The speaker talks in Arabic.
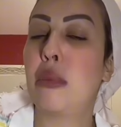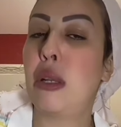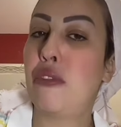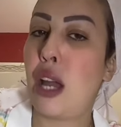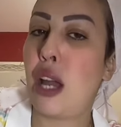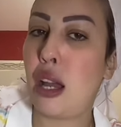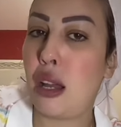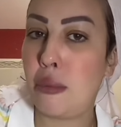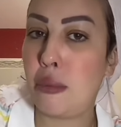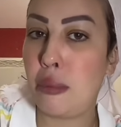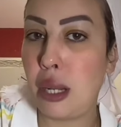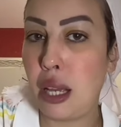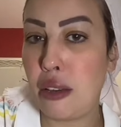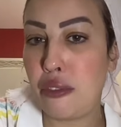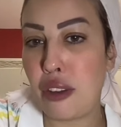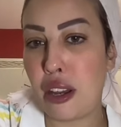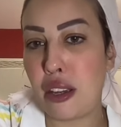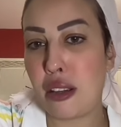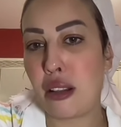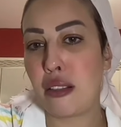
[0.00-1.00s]
مشات
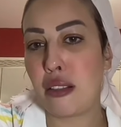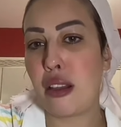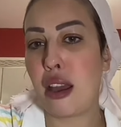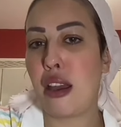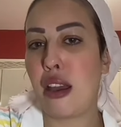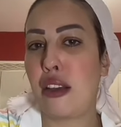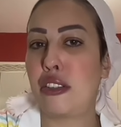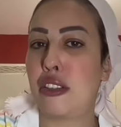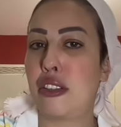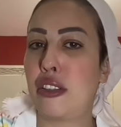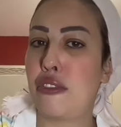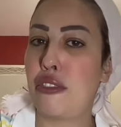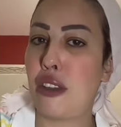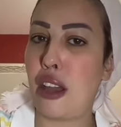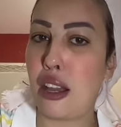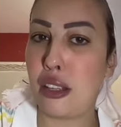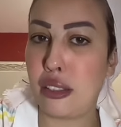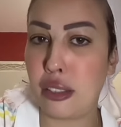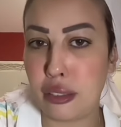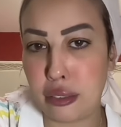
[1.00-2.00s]
بالحفايه الله هذه
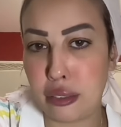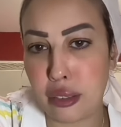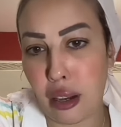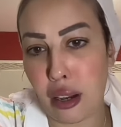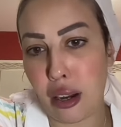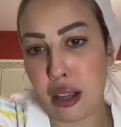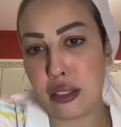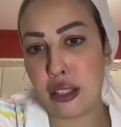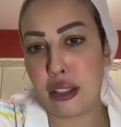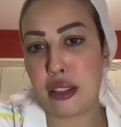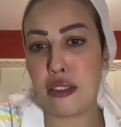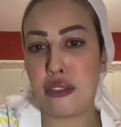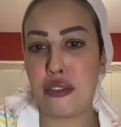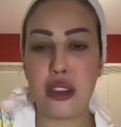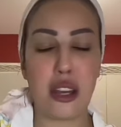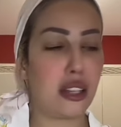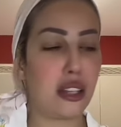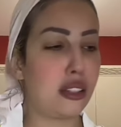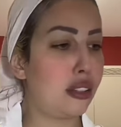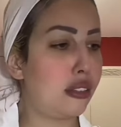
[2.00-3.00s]
تنفع هذه تضر هذه
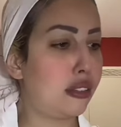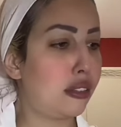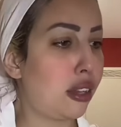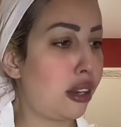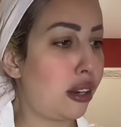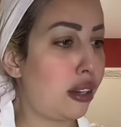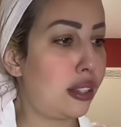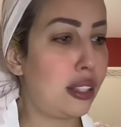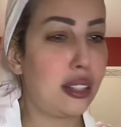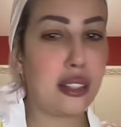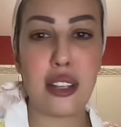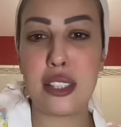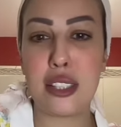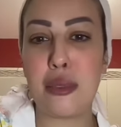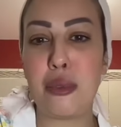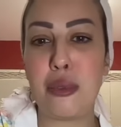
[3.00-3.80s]
تنفع هذه تضر هذه